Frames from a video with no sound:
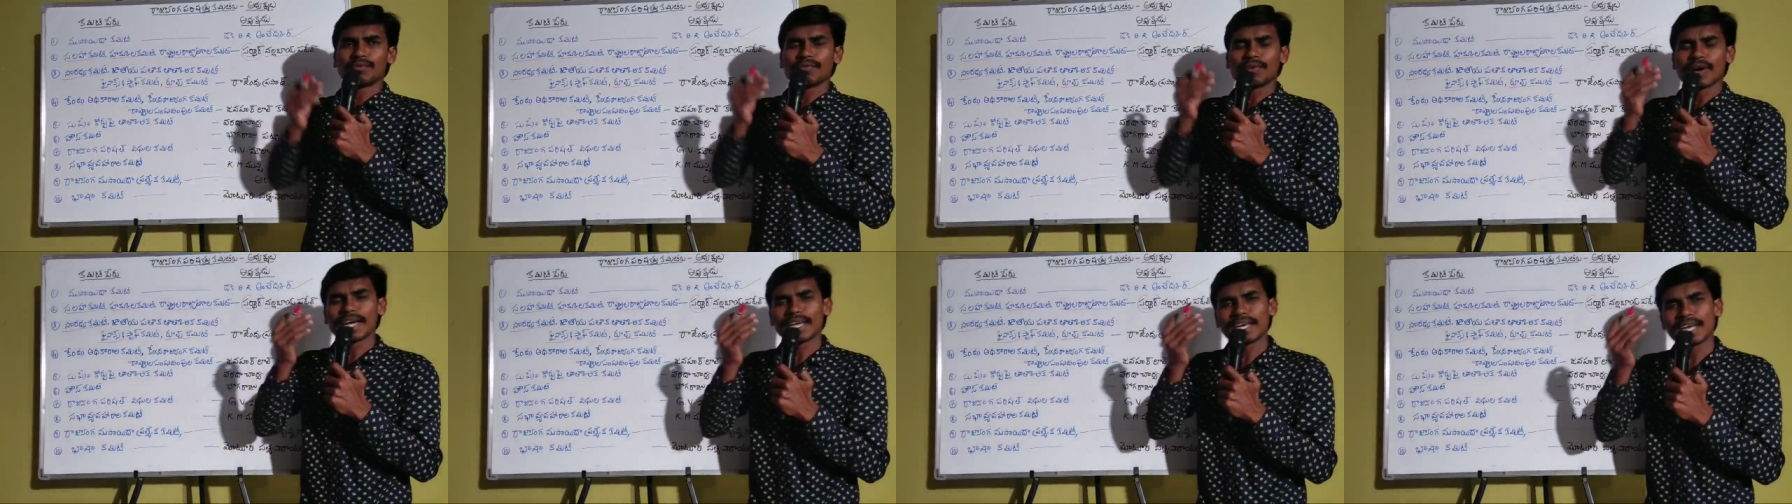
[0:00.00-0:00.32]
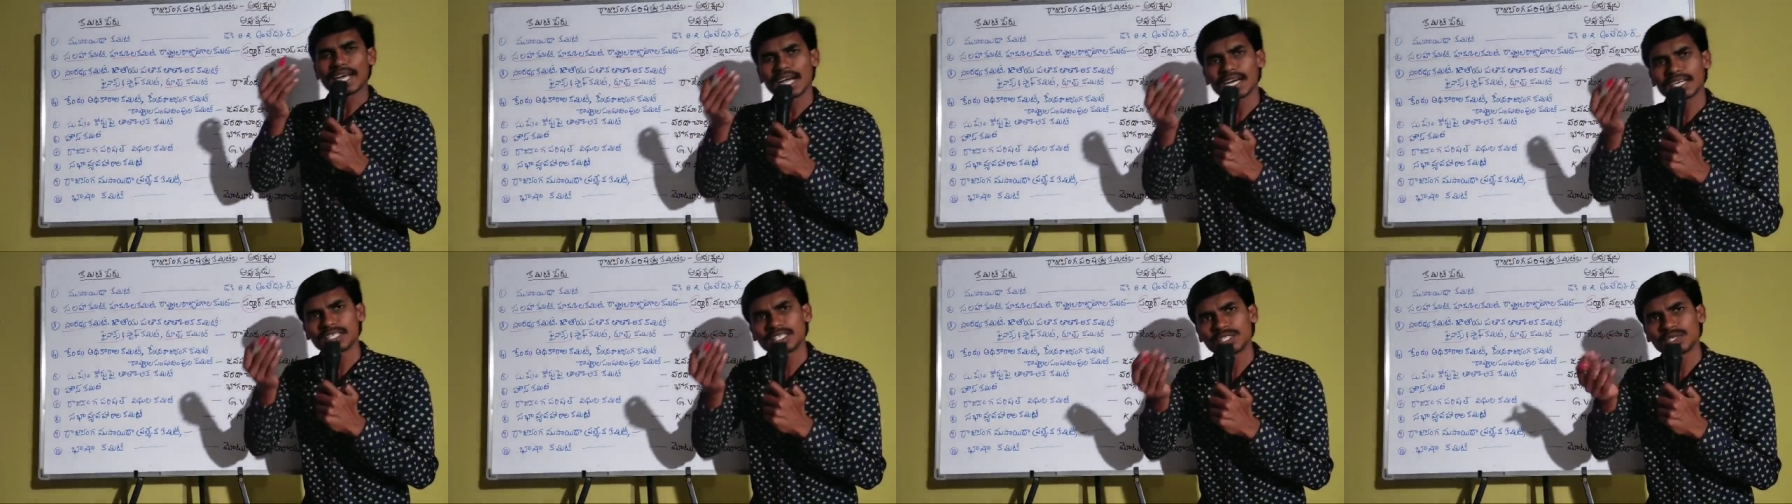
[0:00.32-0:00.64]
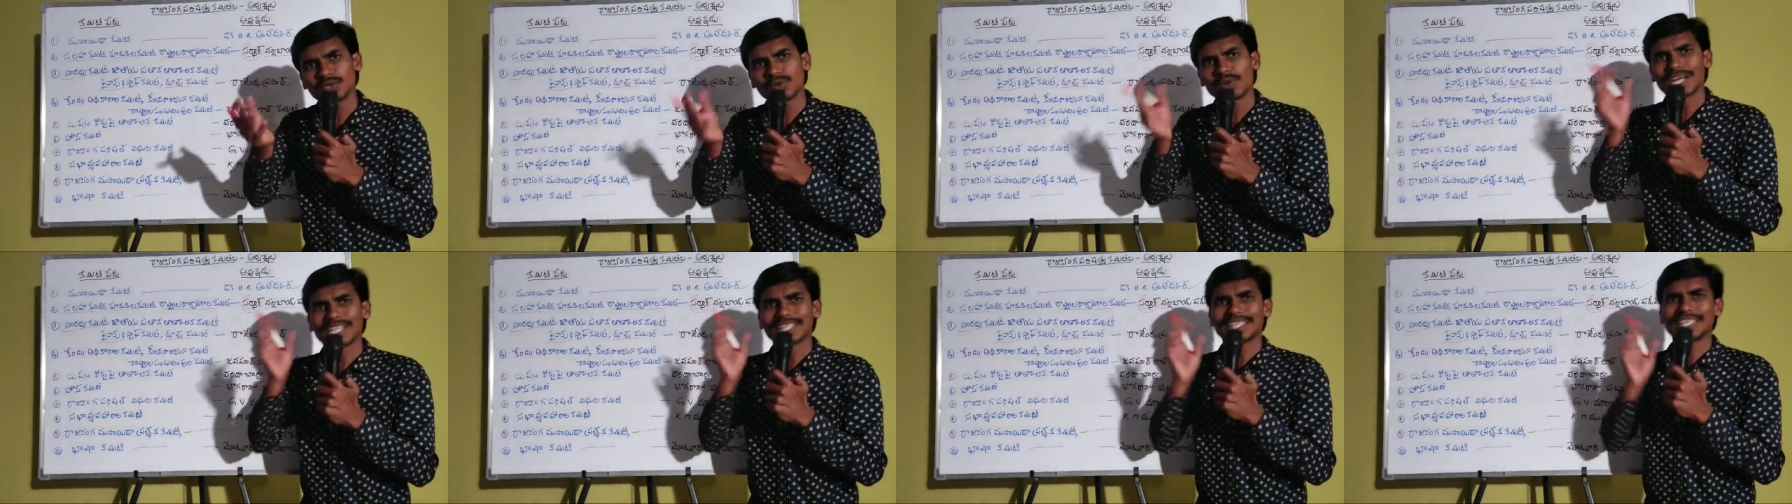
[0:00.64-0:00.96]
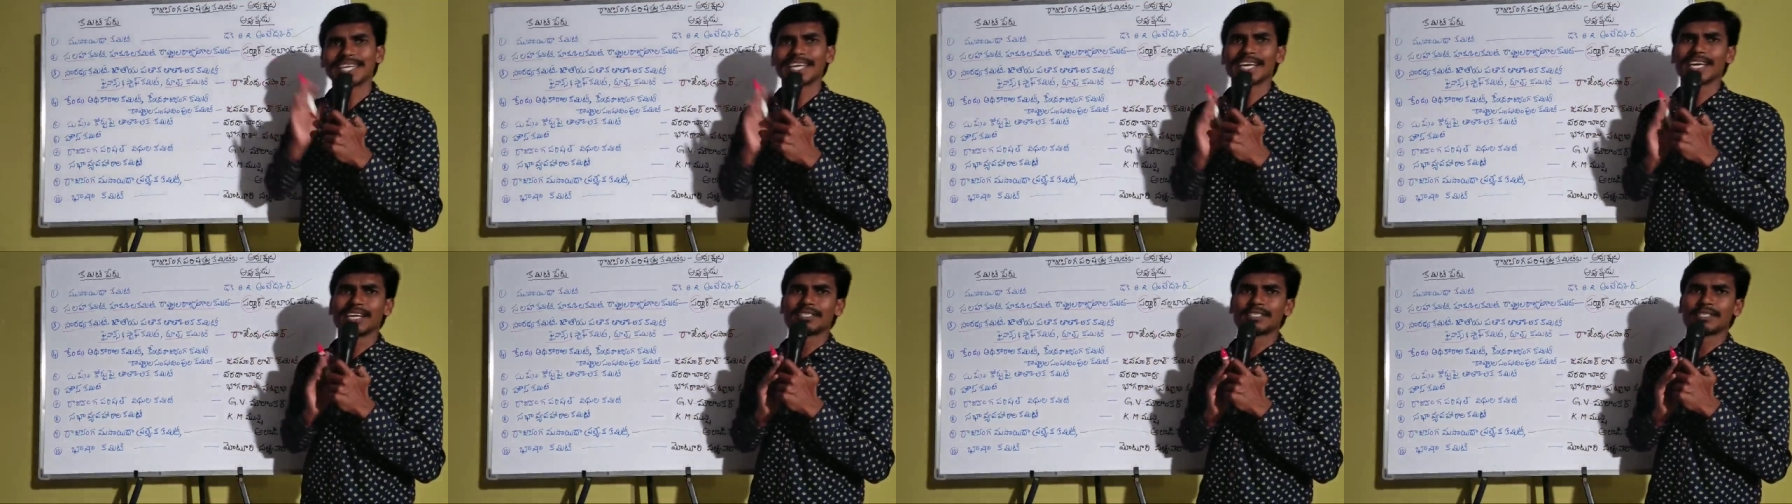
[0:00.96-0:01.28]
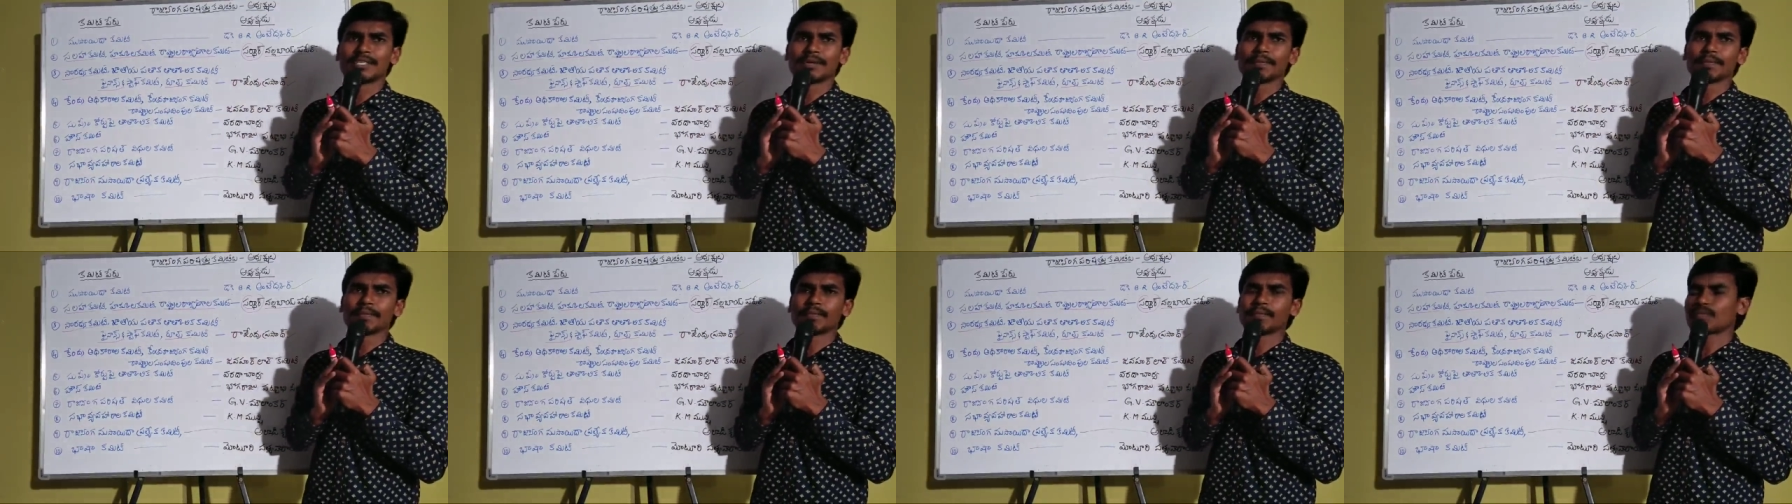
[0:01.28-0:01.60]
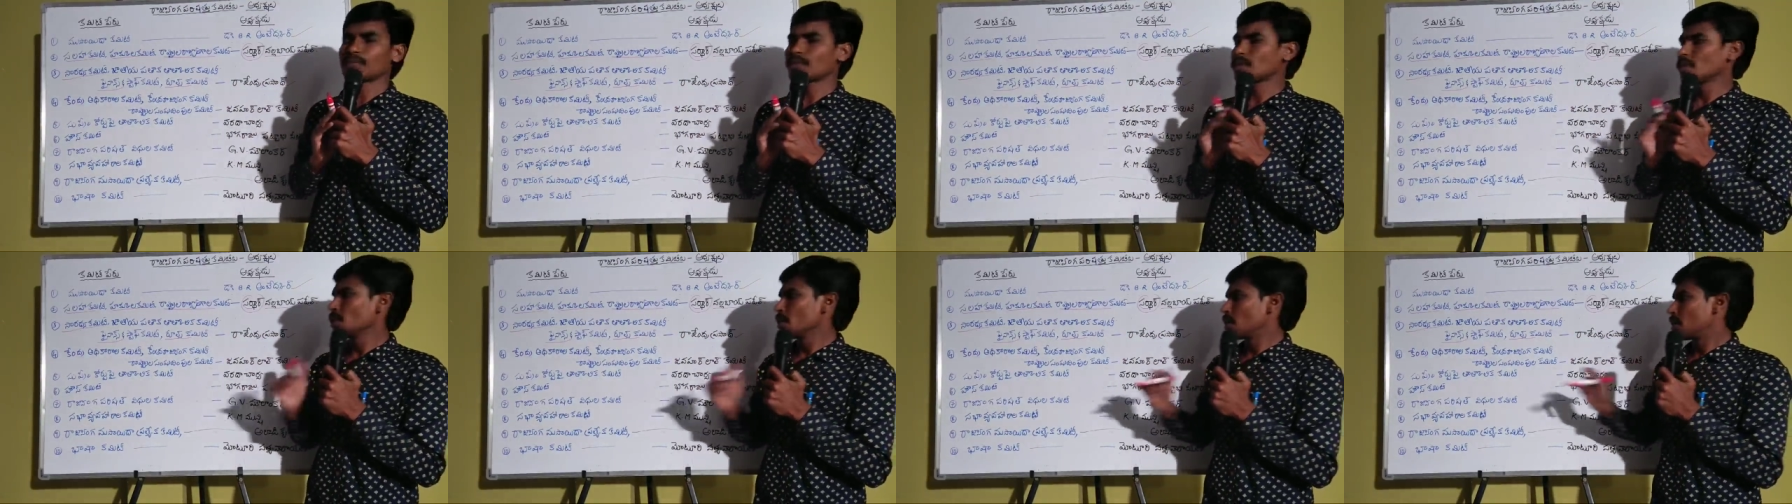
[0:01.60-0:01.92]
ఫైనాన్సు అతనికే ఇస్తాం
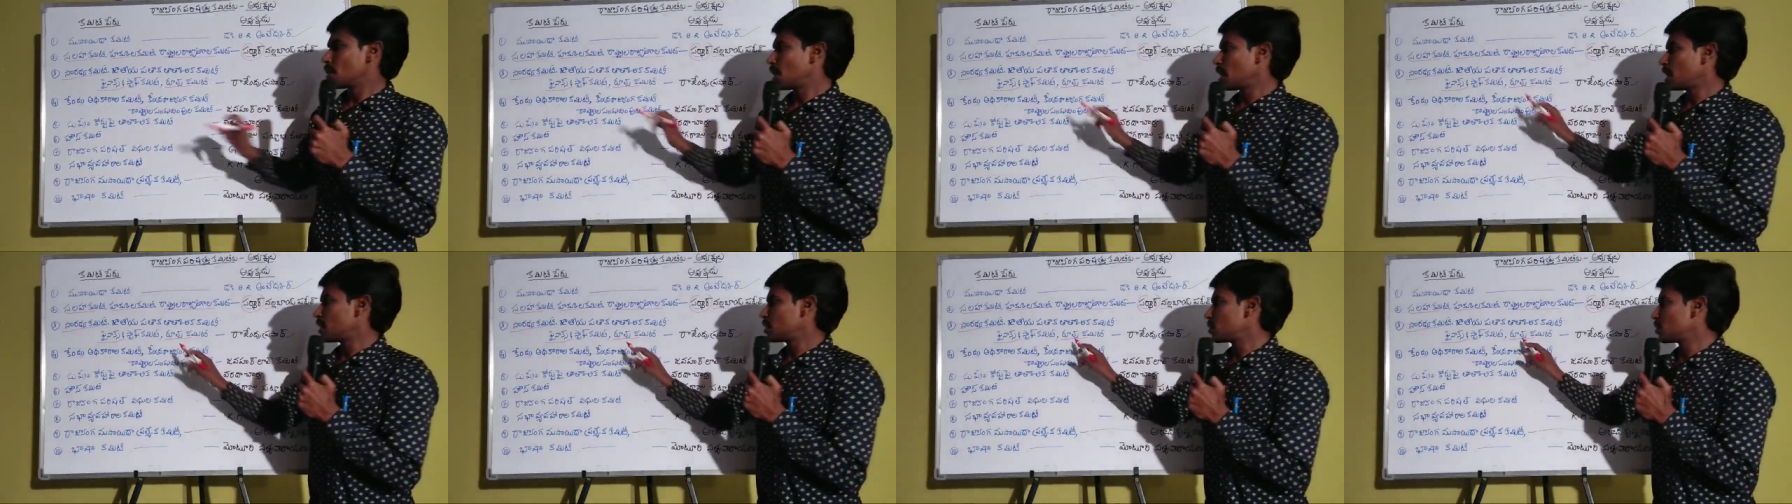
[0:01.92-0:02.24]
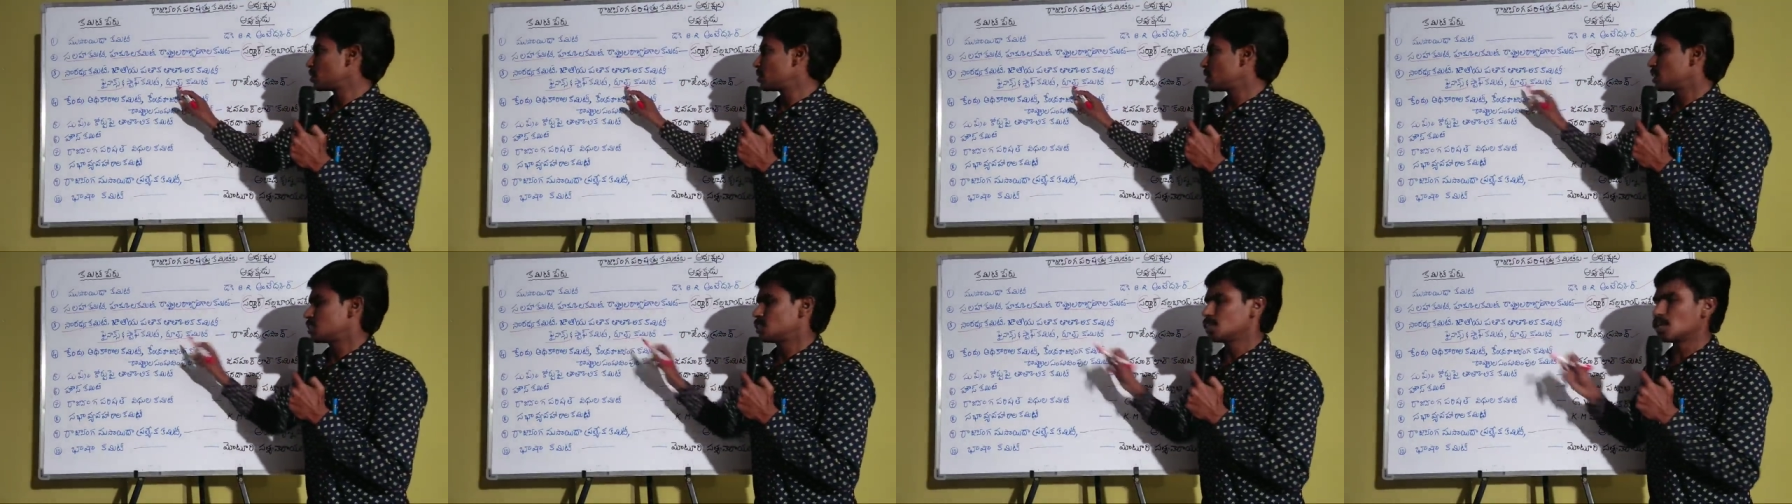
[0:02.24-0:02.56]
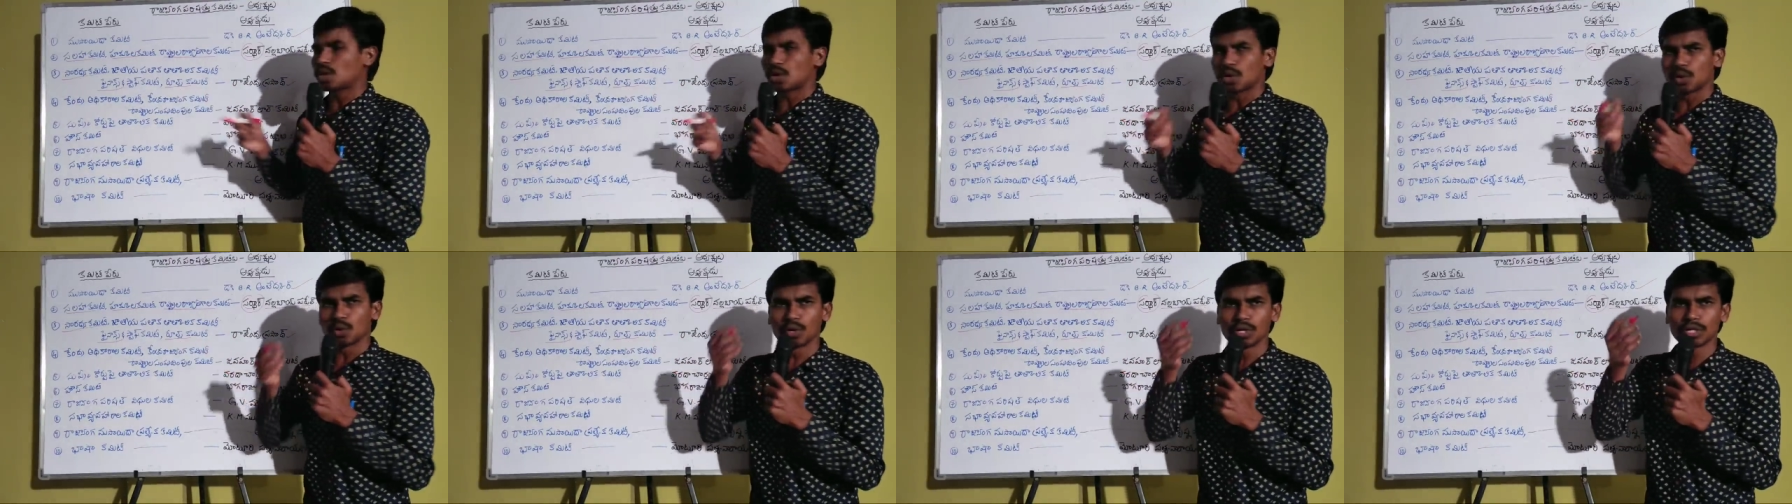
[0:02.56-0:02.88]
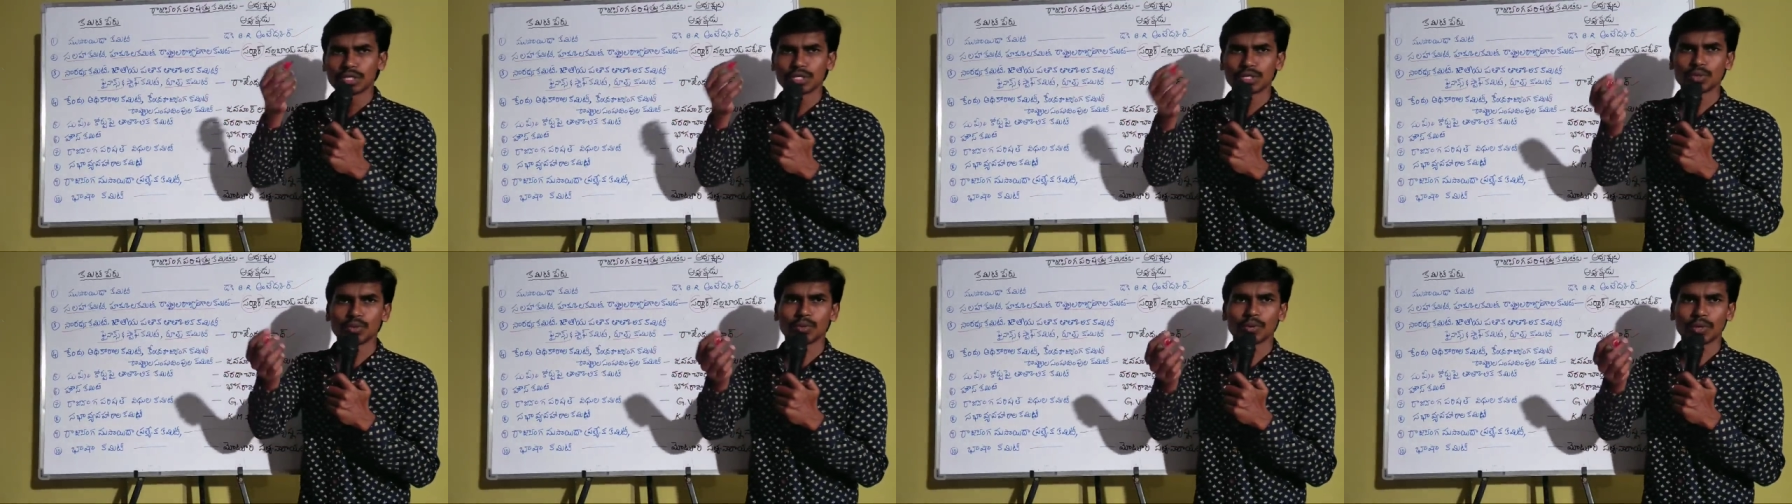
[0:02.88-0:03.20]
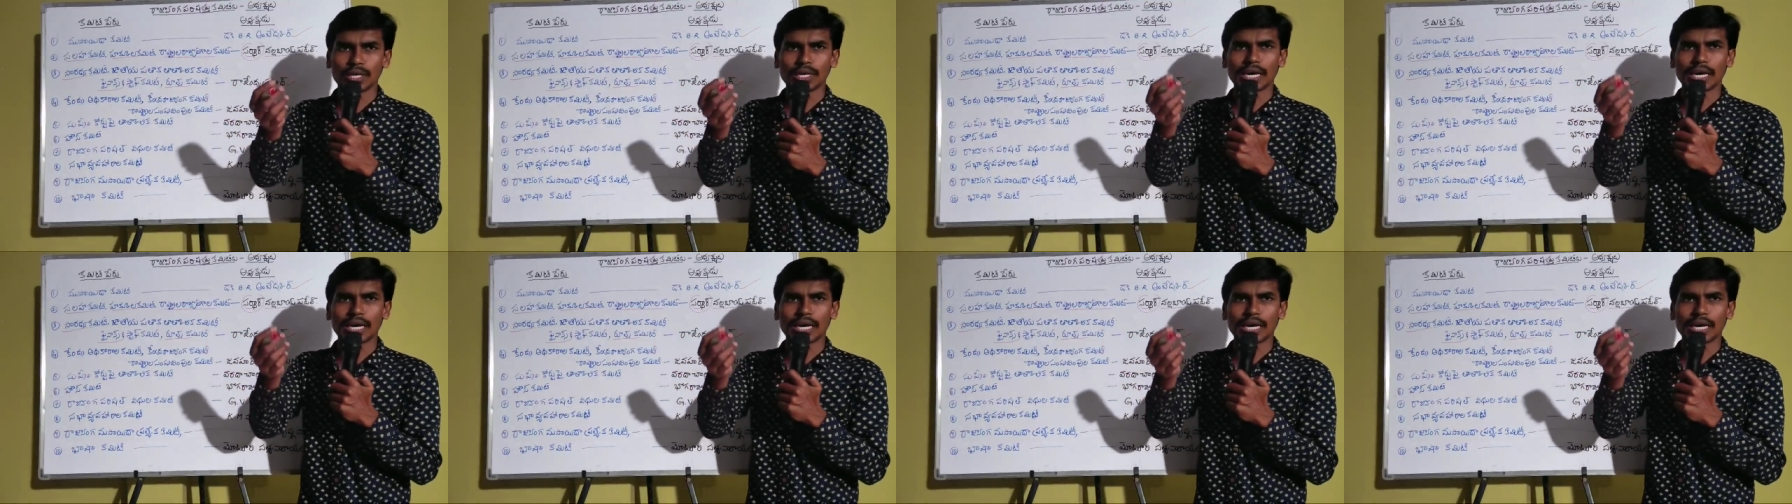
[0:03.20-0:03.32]
నెక్స్ట్ వచ్చేసి రూల్స్